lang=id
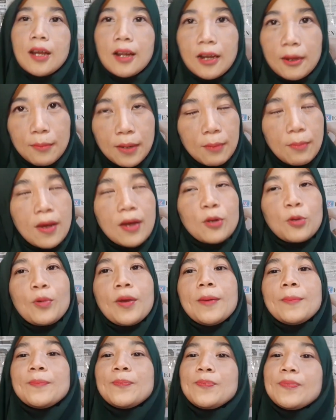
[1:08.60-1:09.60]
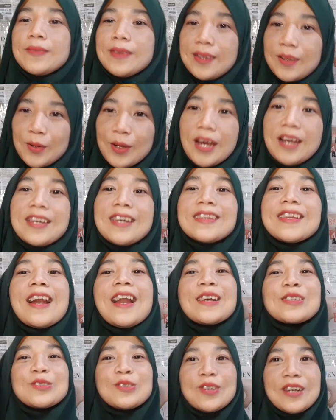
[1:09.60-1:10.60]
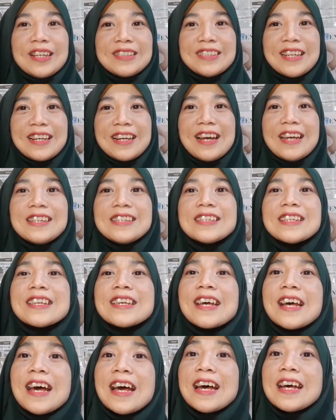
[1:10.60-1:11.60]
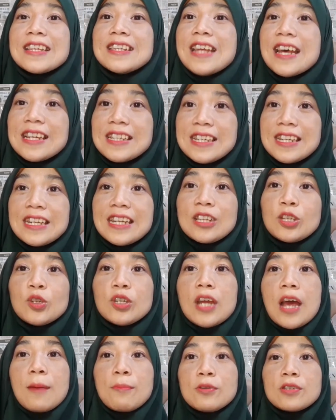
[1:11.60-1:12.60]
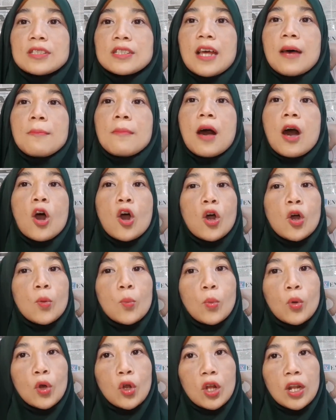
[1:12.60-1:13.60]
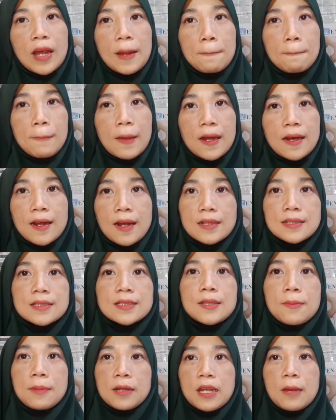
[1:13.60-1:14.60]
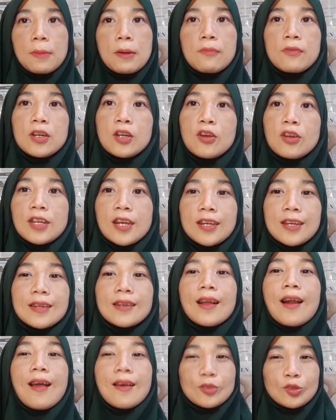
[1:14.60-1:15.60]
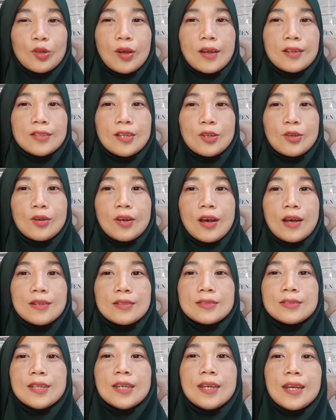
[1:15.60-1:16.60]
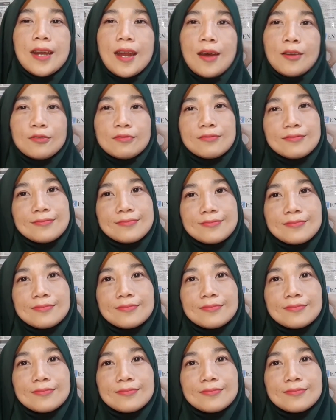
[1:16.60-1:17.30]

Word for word: Sebaik banget gue udah kita langsung aja guys dan di ini tuh di upload sama obrolan panas seperti apa videonya kita langsung aja yuk guys check it